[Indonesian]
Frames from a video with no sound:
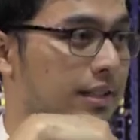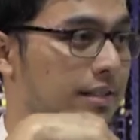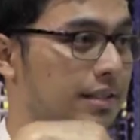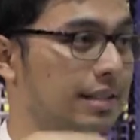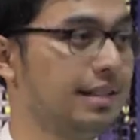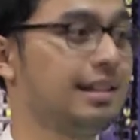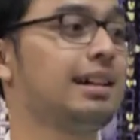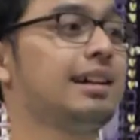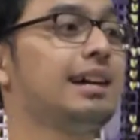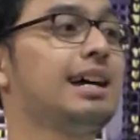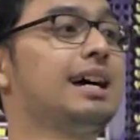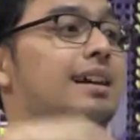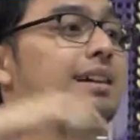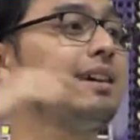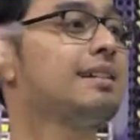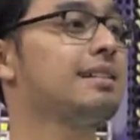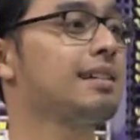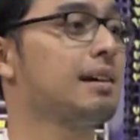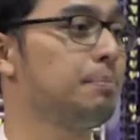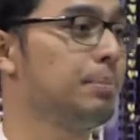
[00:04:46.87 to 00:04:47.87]
Tasik karena
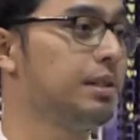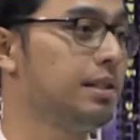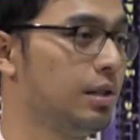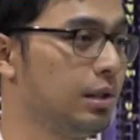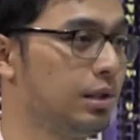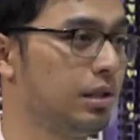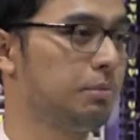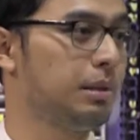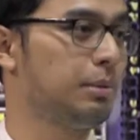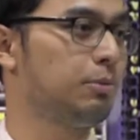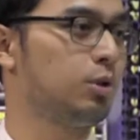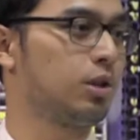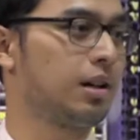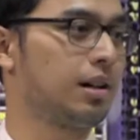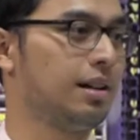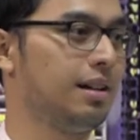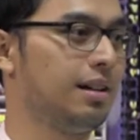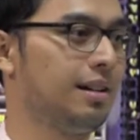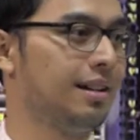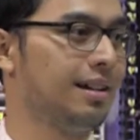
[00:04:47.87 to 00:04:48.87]
harga hmm. sapi jauh lebih
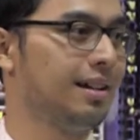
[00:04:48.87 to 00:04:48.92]
murah.